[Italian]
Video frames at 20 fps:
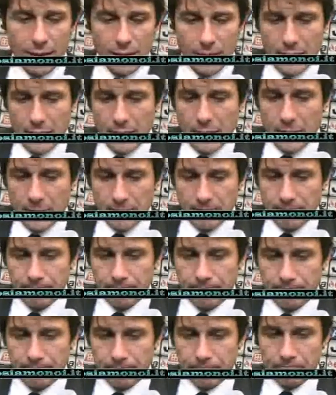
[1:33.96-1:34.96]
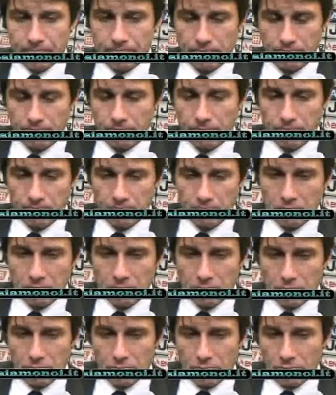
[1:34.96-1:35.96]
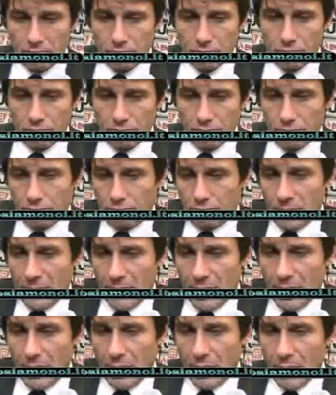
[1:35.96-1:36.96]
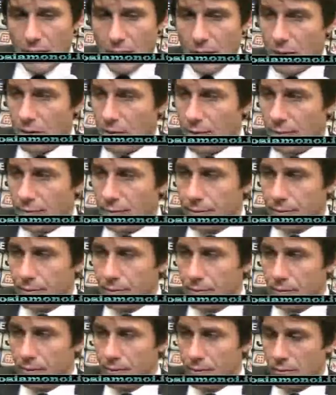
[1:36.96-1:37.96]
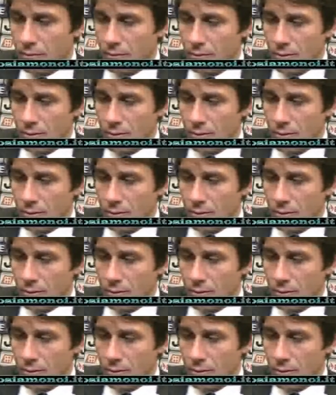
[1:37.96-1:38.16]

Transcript: Ehm... Non eh, preoccupa per il campionato?